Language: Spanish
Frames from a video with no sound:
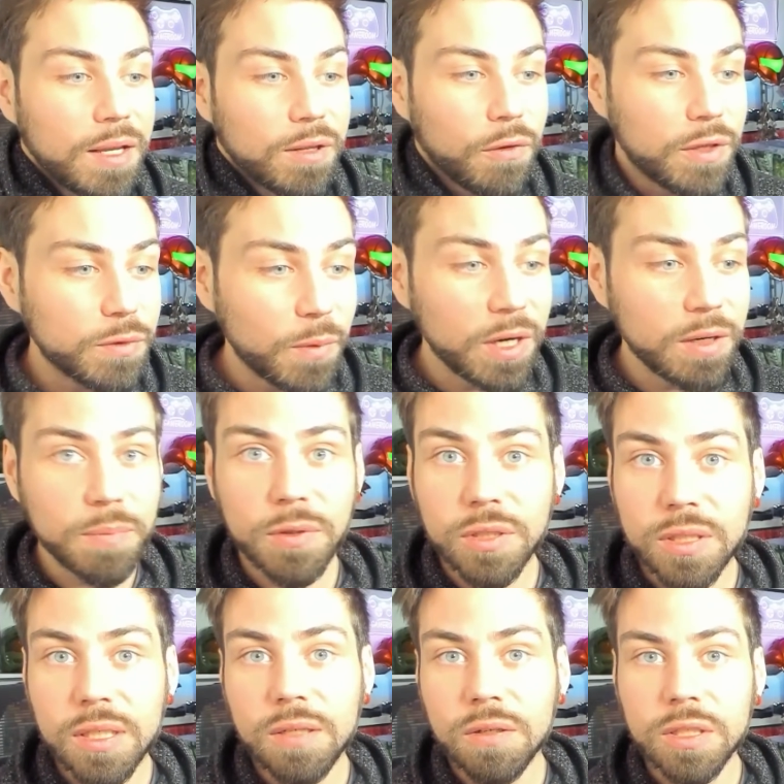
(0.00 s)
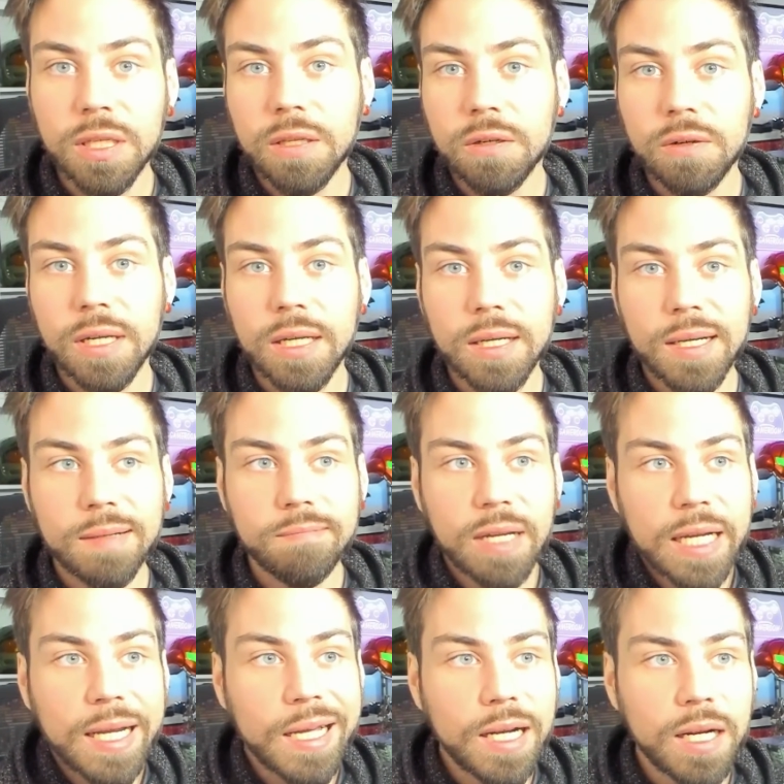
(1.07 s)
Entonces, bueno, pues sí considero que
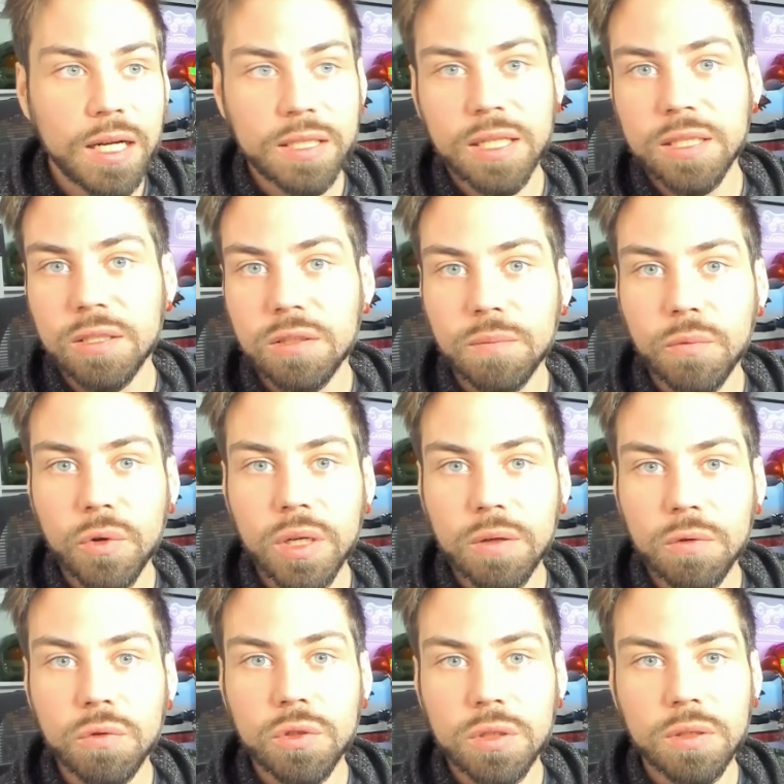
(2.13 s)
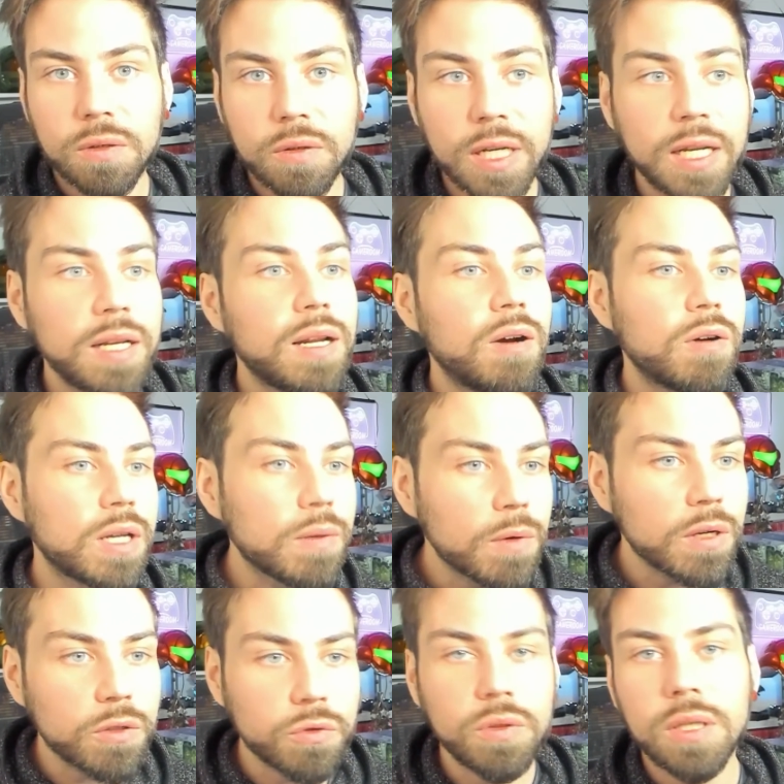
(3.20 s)
en general se ha sido muy injusto con él, aunque
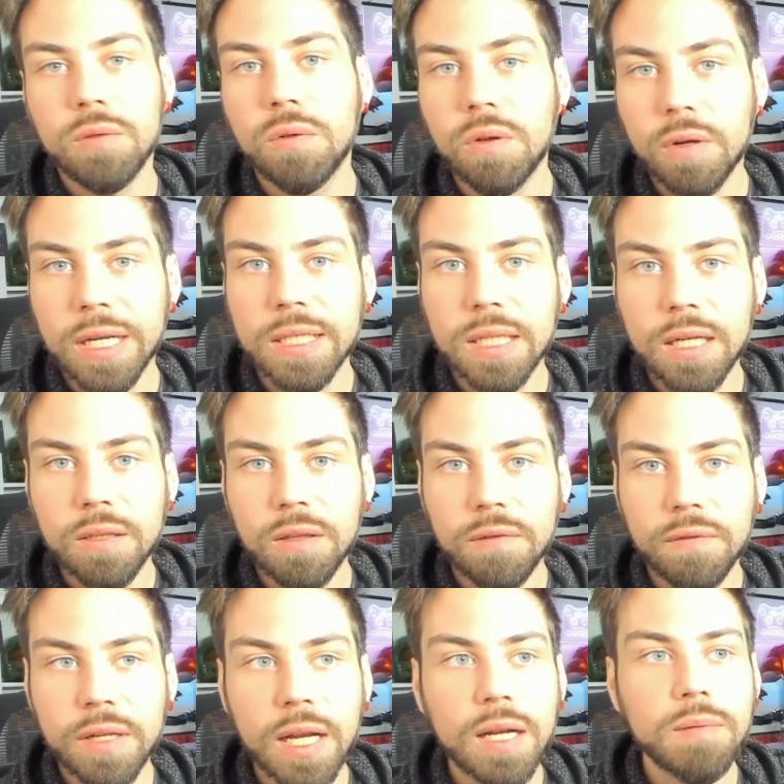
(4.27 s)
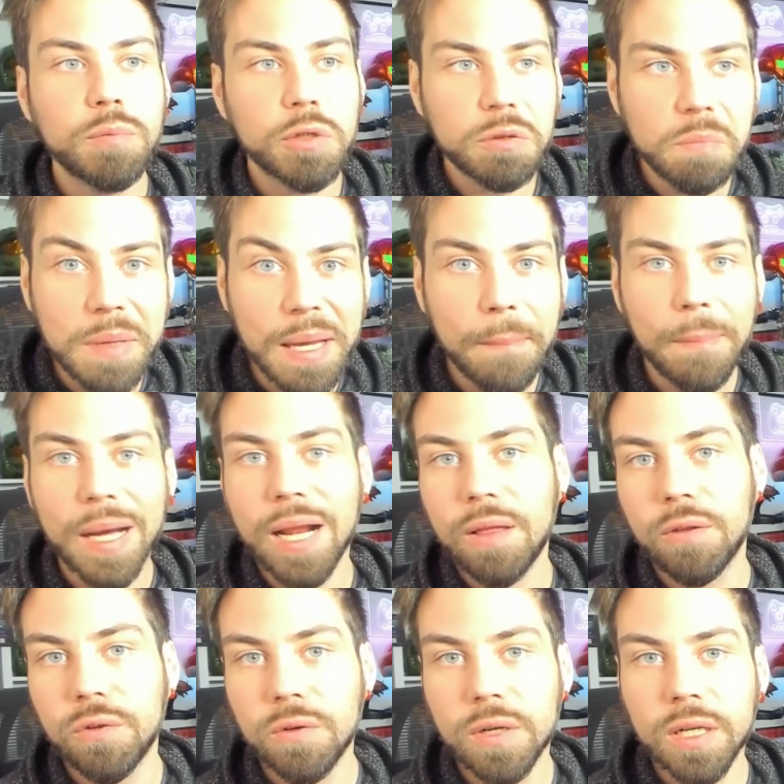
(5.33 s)
bueno, es un título que ha salido al final pues bien
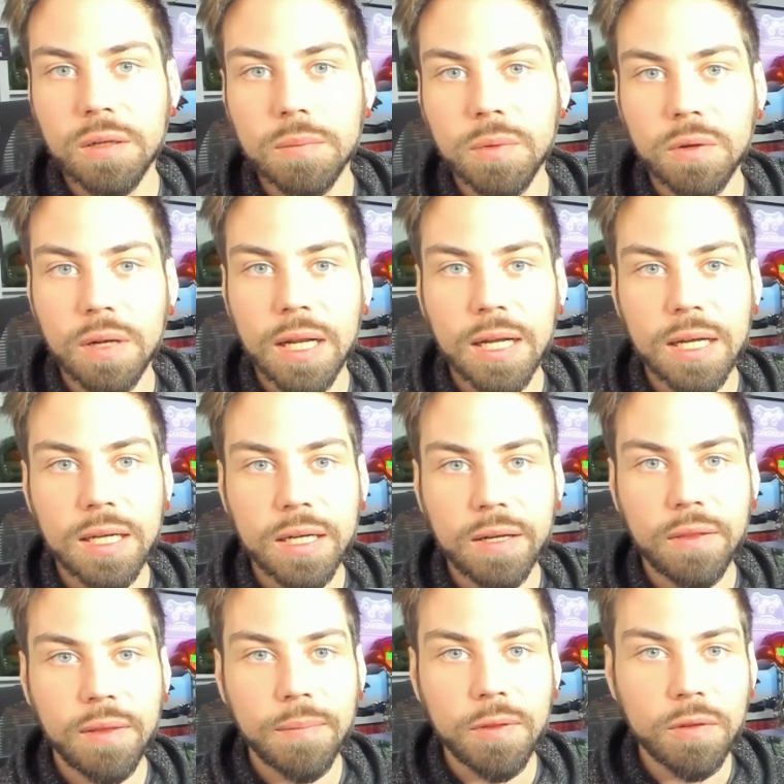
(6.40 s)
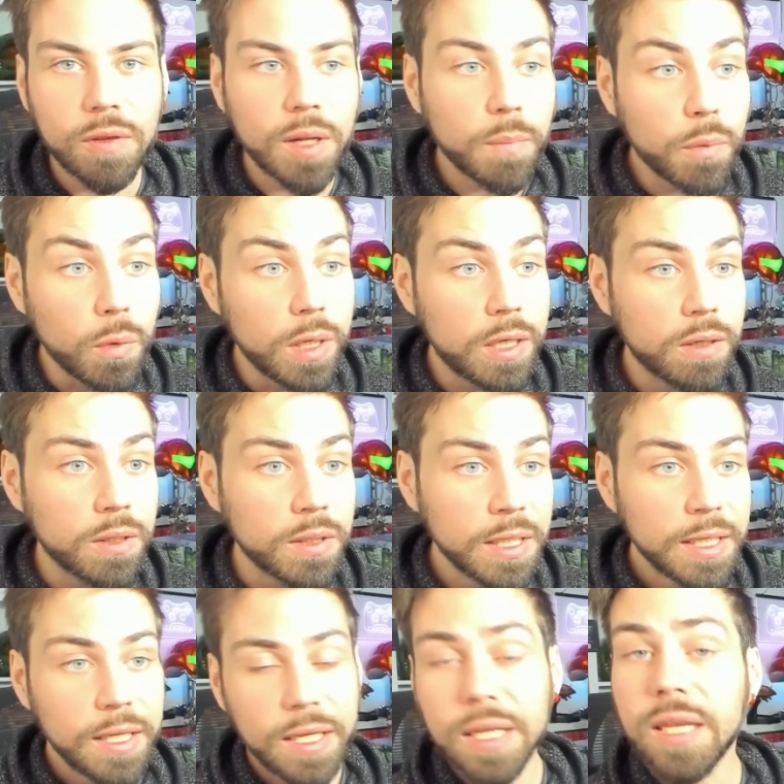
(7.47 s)
parado yo creo por la recepción del público
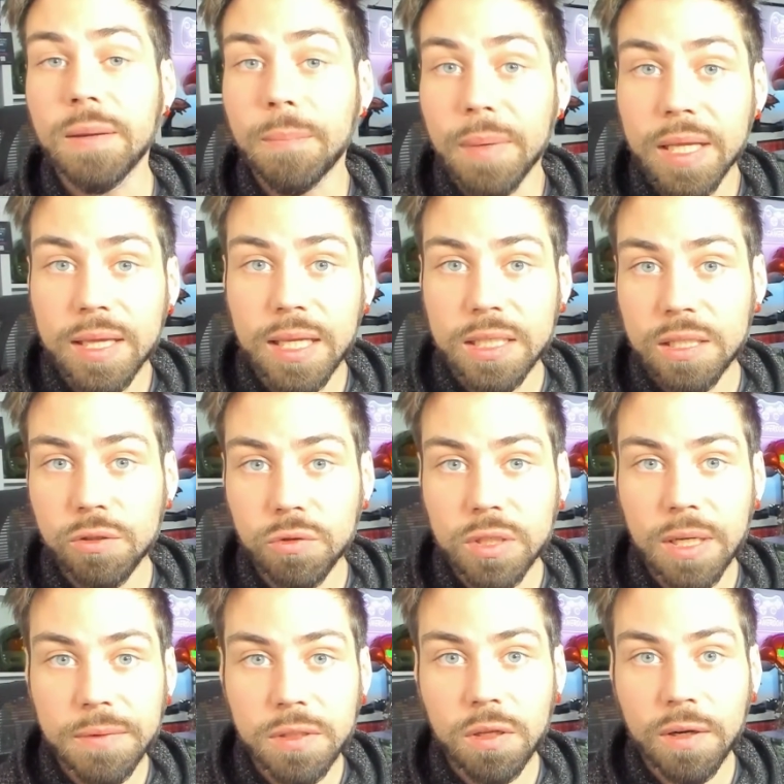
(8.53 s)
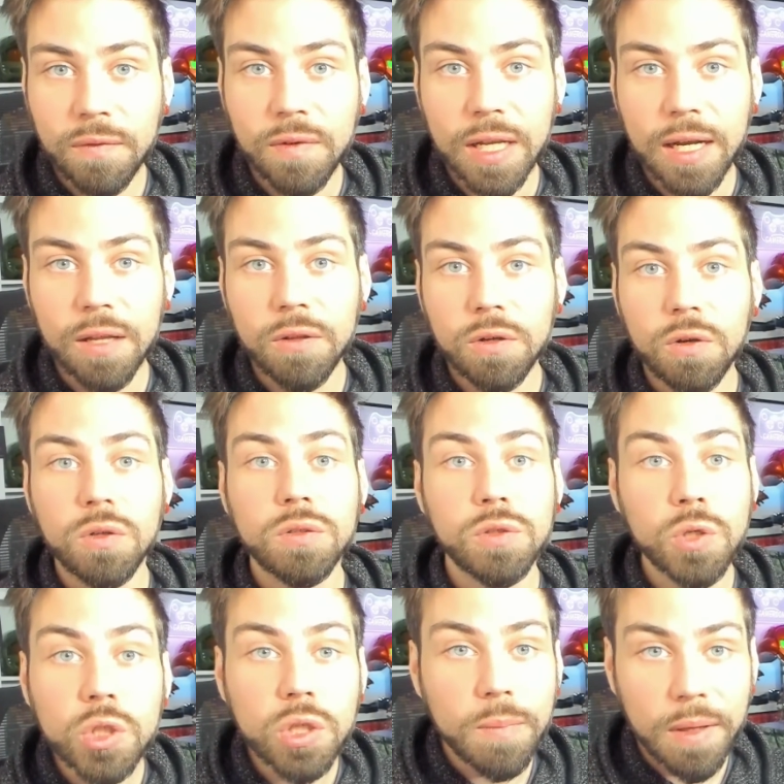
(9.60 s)
y en ventas eso se ha visto reflejado
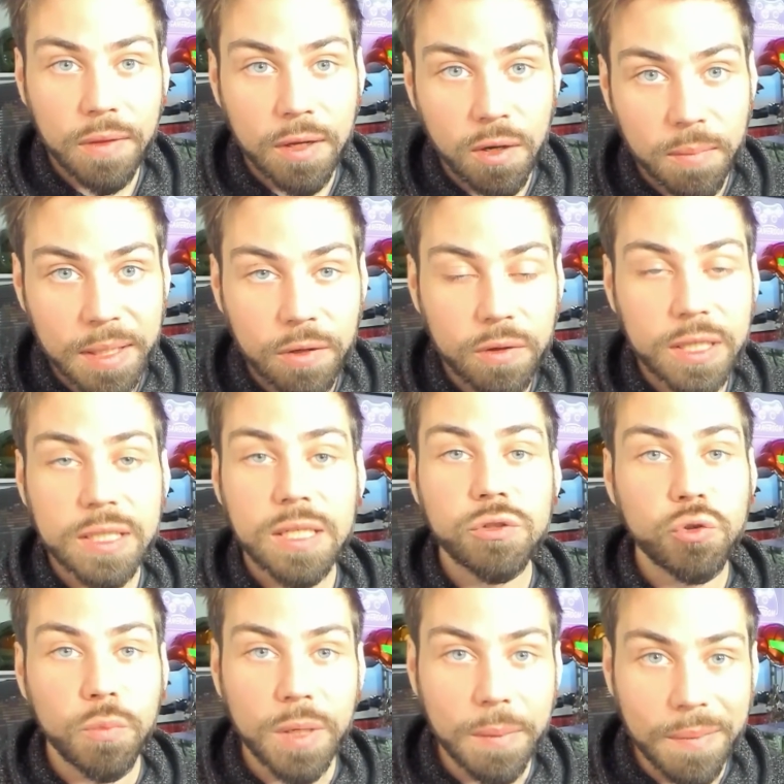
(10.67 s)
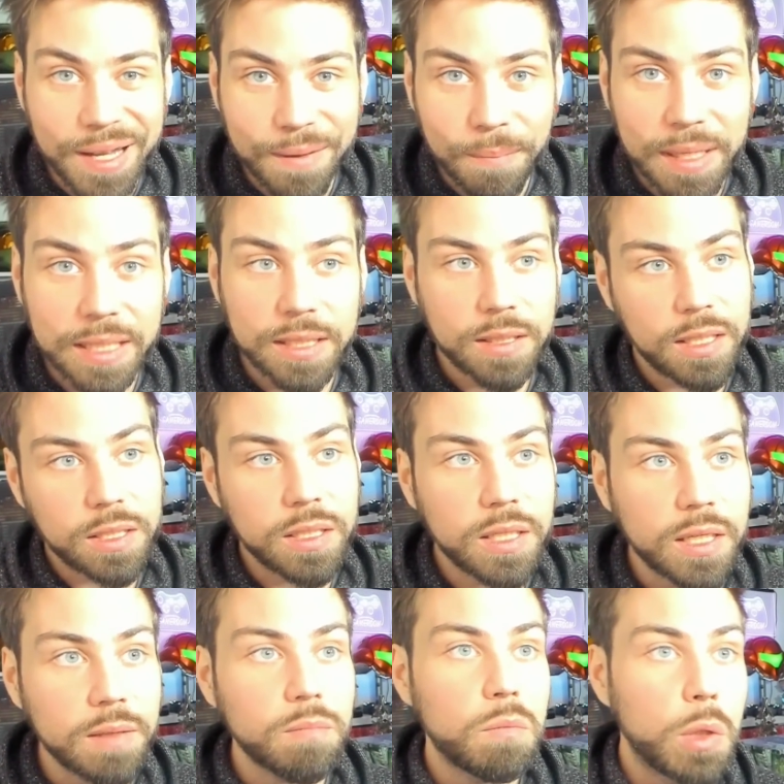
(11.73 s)
con 2,5 millones en su primer mes, así
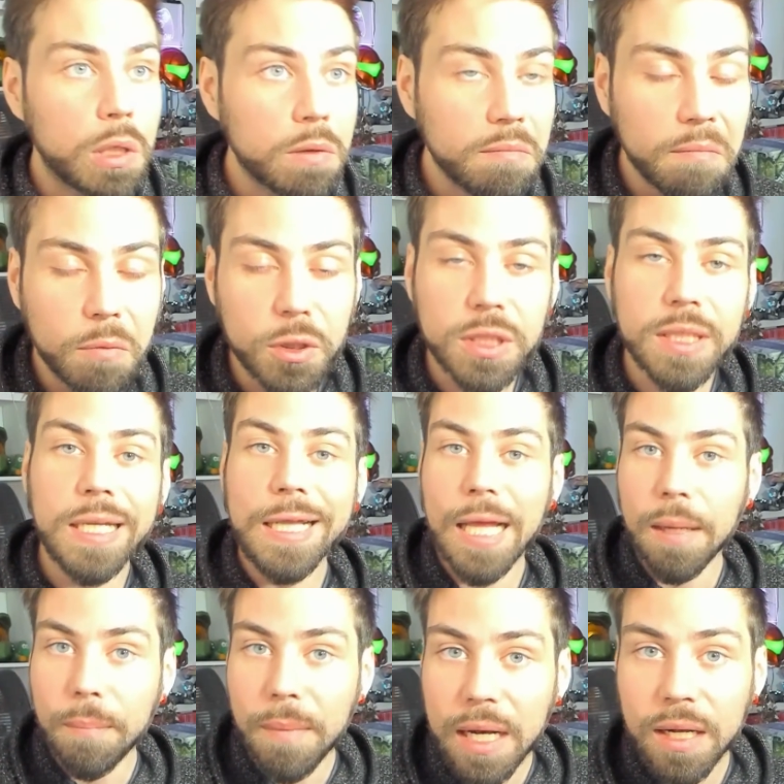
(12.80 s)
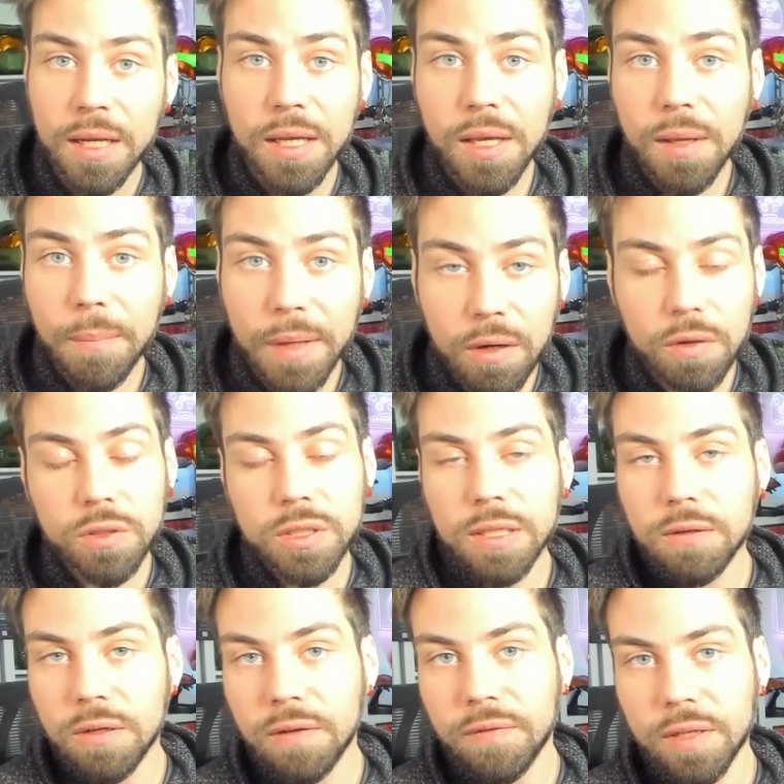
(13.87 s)
que bueno, pues ni tan mal, pero
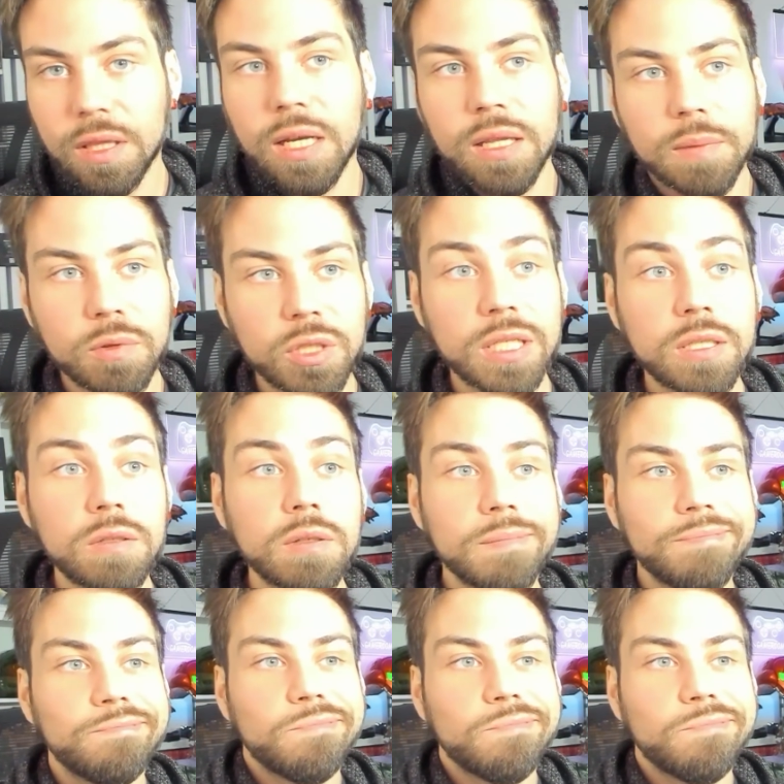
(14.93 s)
considero que efectivamente pues ha sido